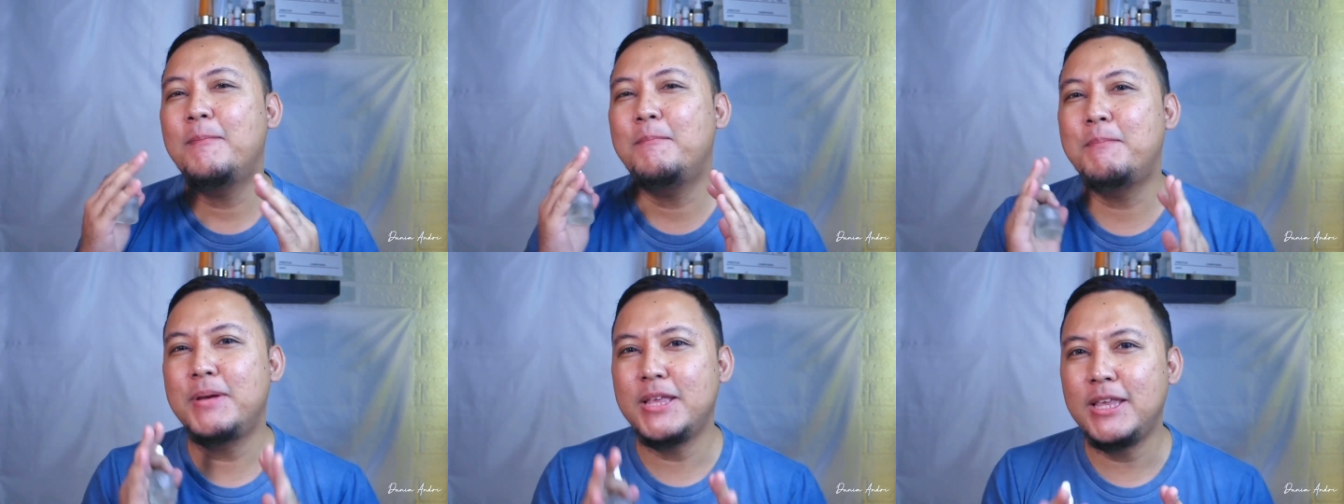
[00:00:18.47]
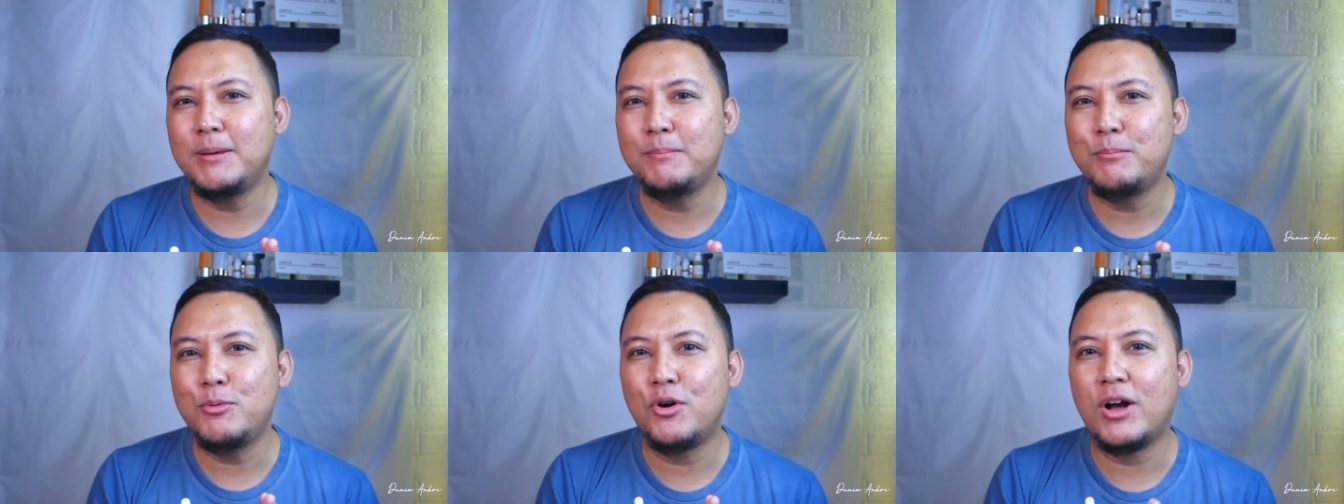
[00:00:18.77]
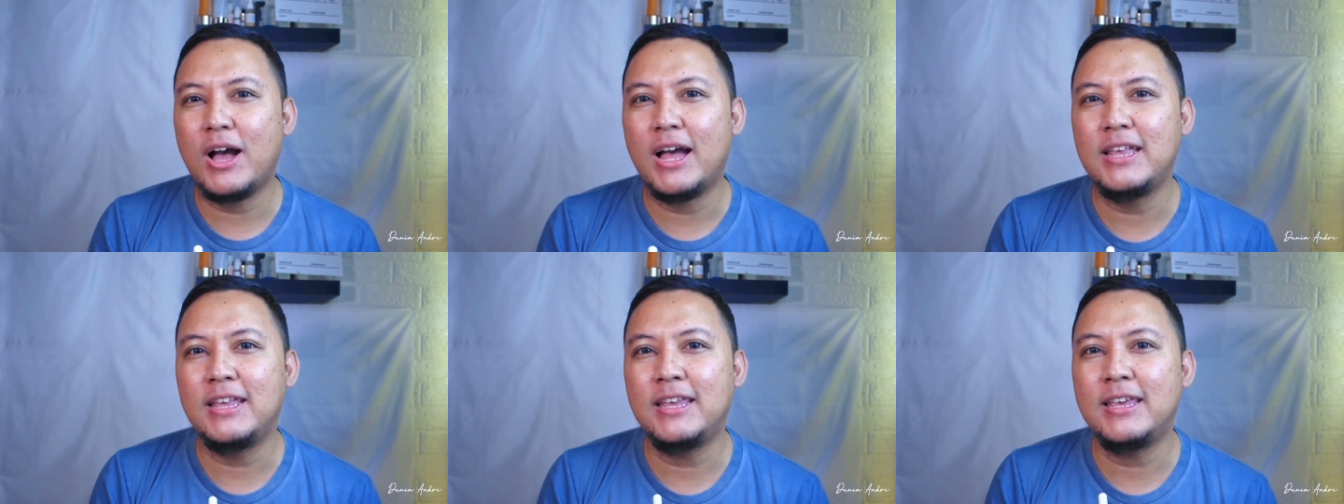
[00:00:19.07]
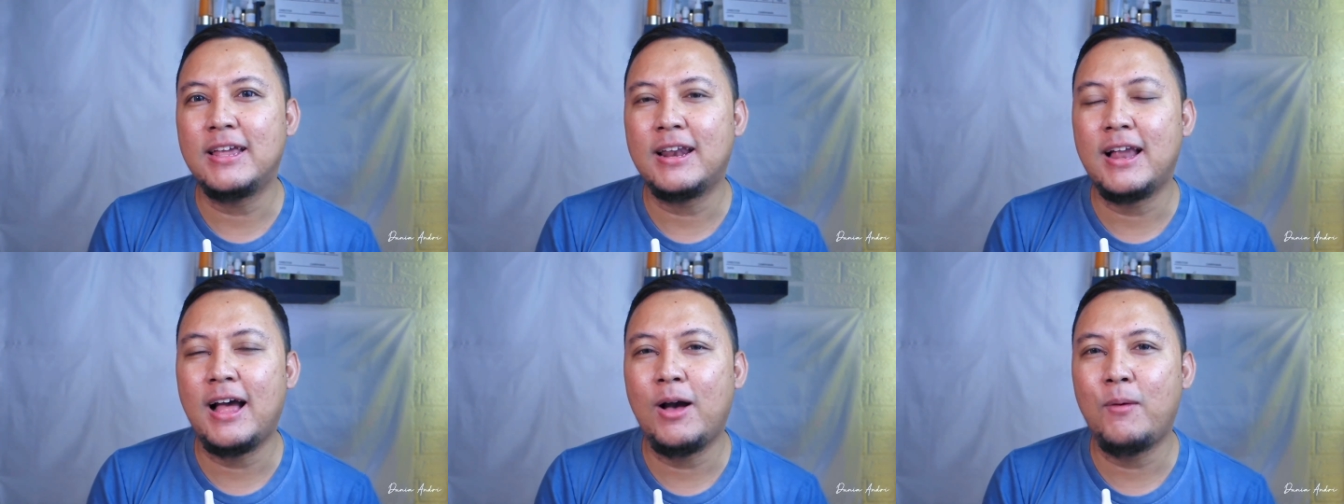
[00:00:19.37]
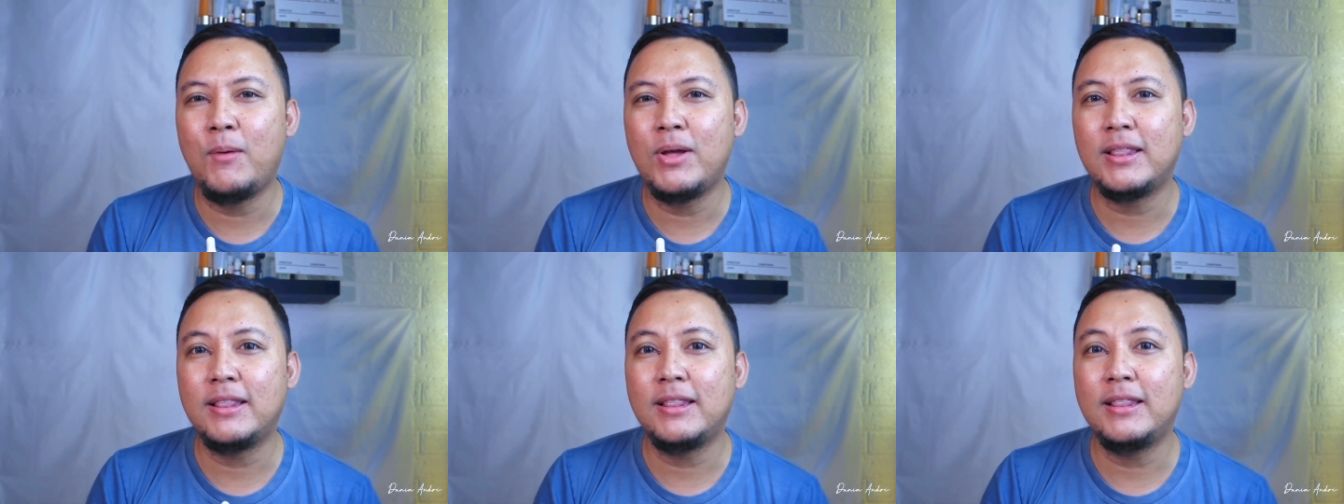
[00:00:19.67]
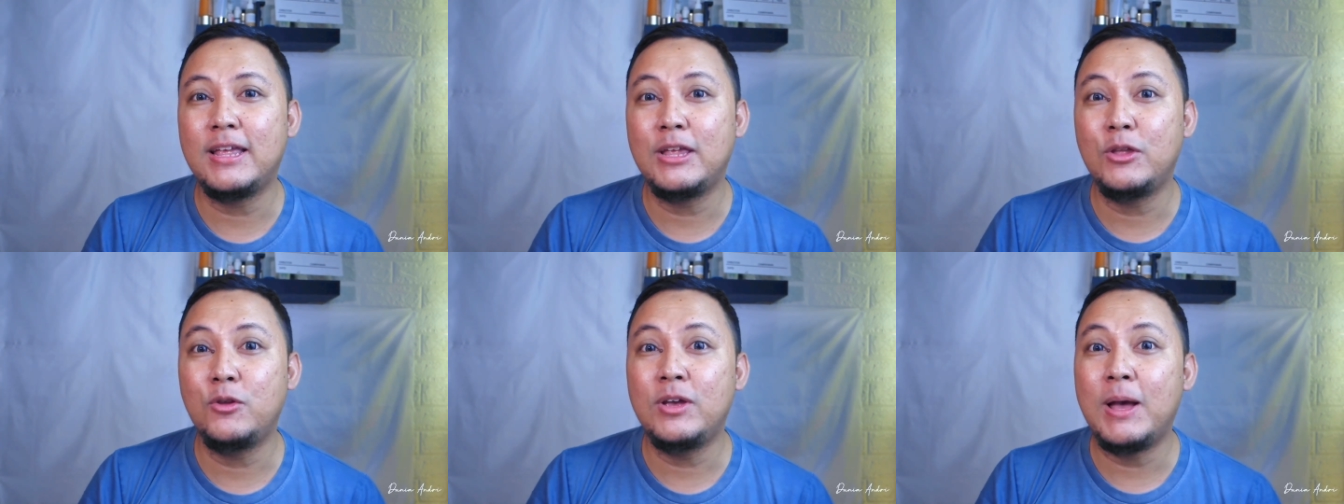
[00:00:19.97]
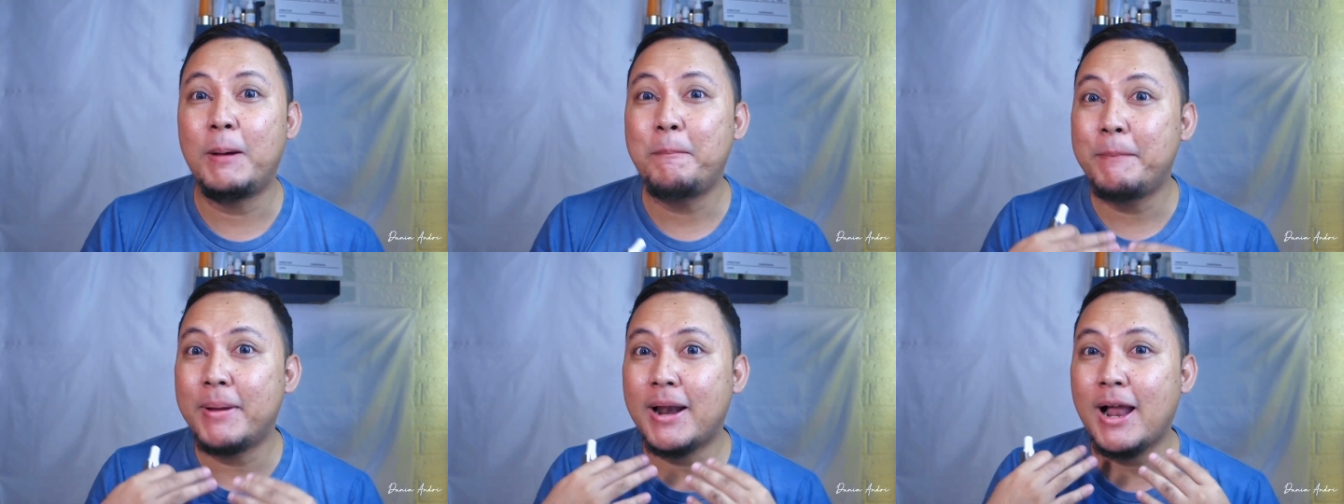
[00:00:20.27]
menyembuhkan jerawat dan
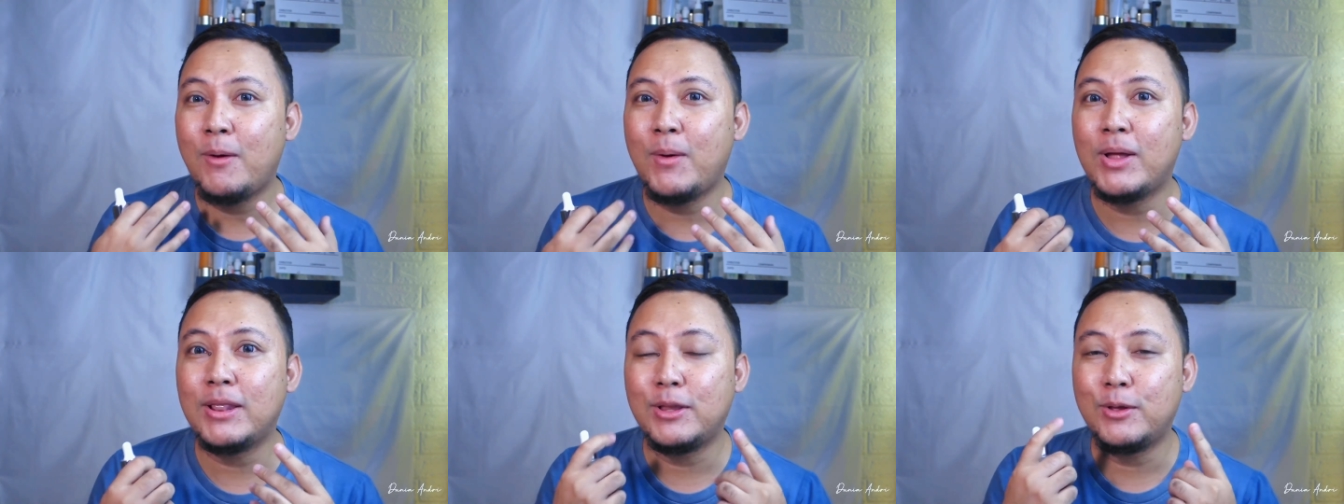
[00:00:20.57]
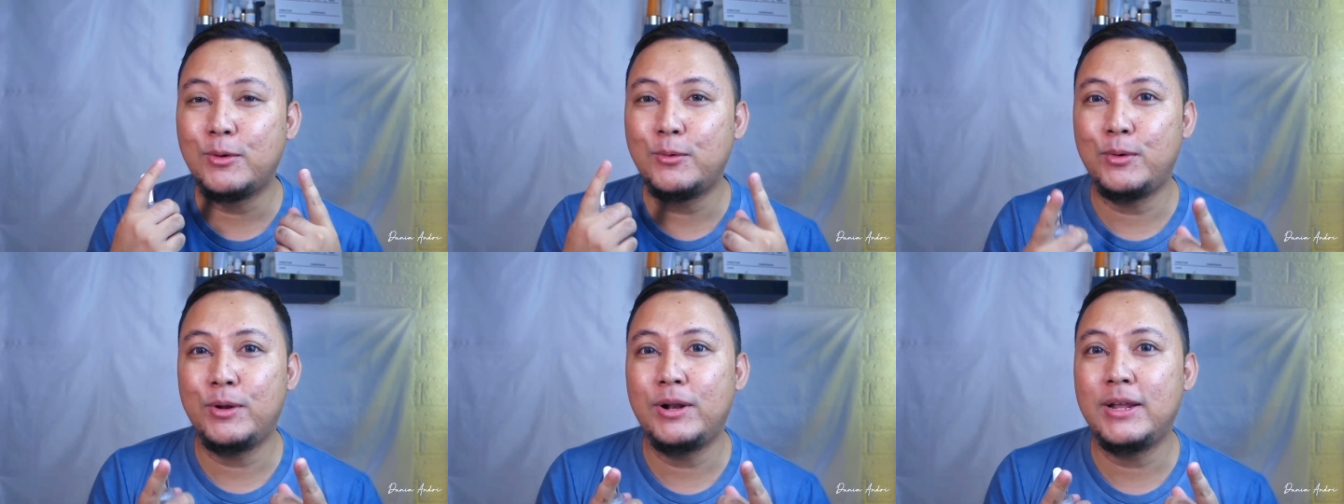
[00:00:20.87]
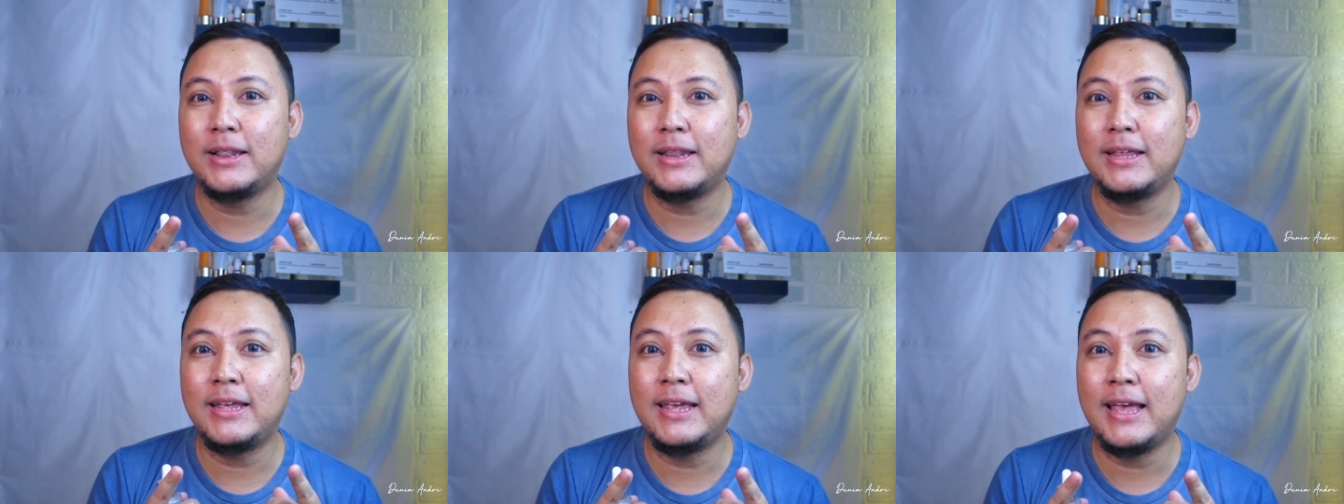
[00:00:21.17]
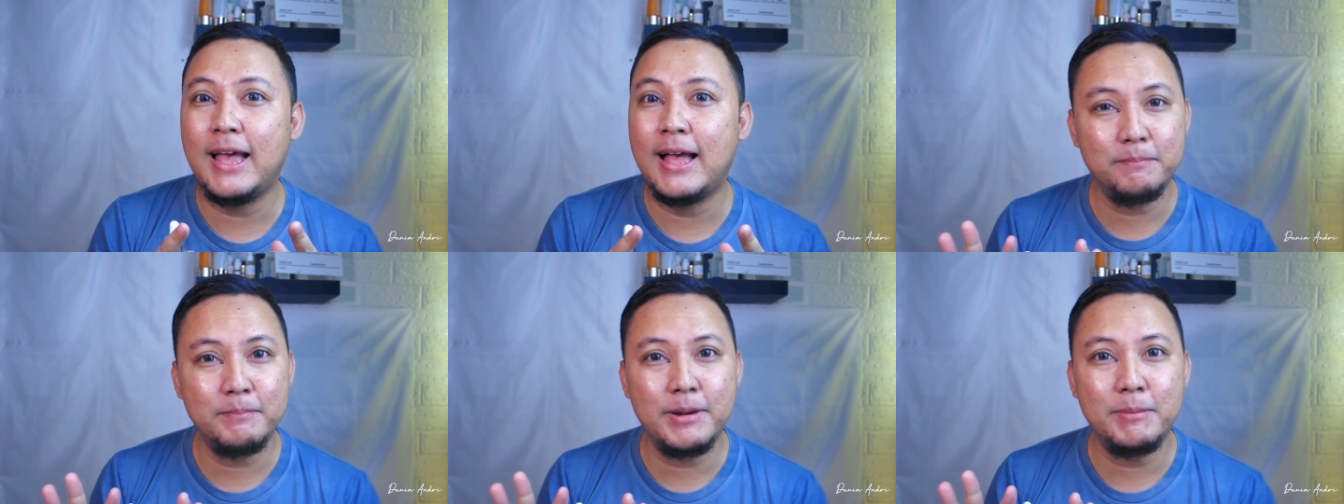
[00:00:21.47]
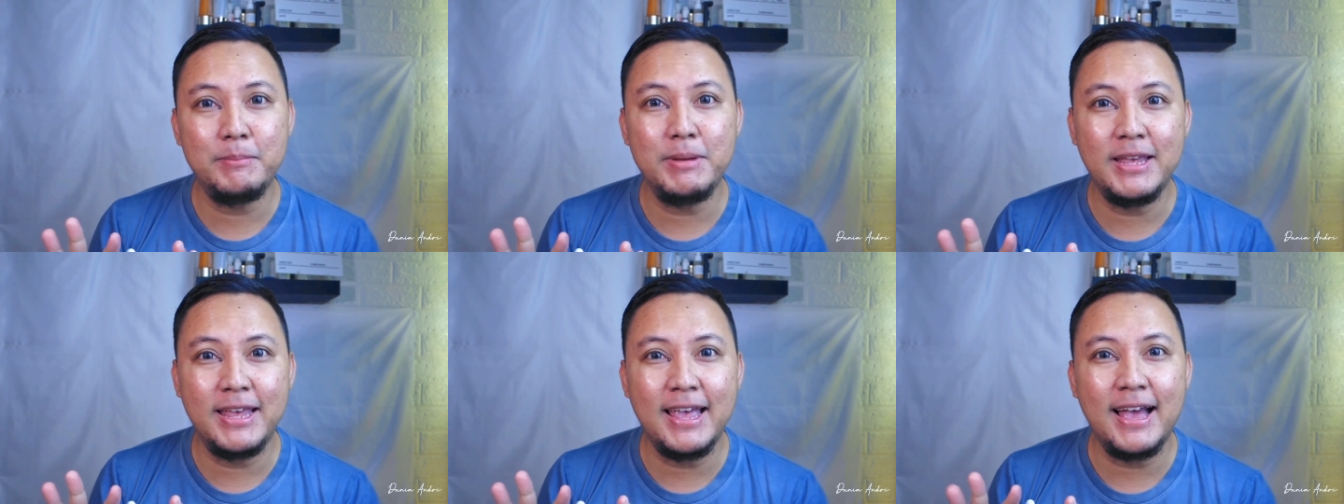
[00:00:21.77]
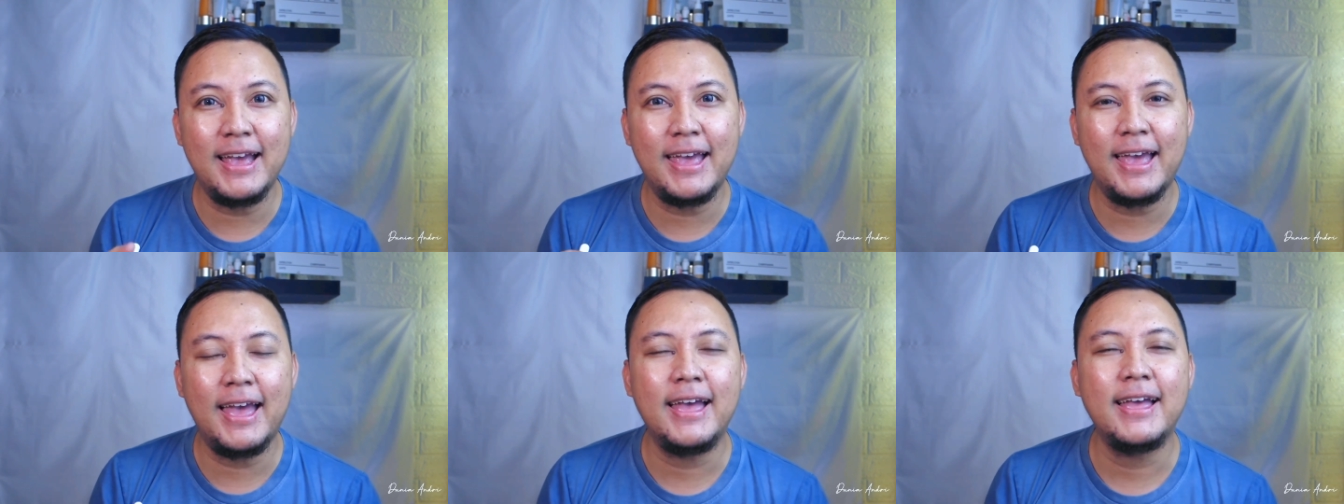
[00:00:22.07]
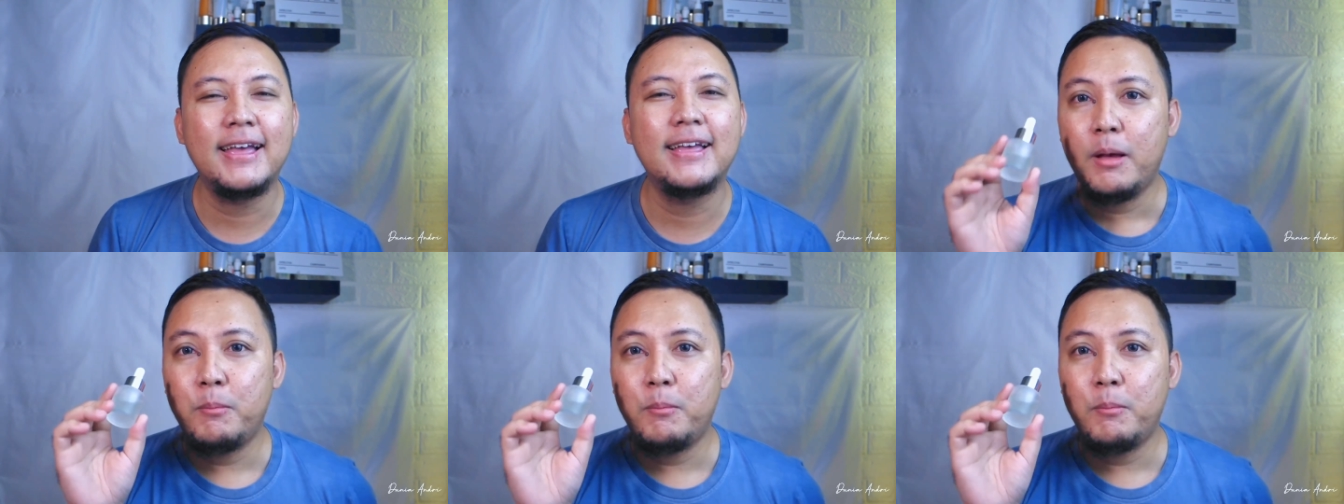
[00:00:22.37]
juga merawat kulit yang berminyak ya.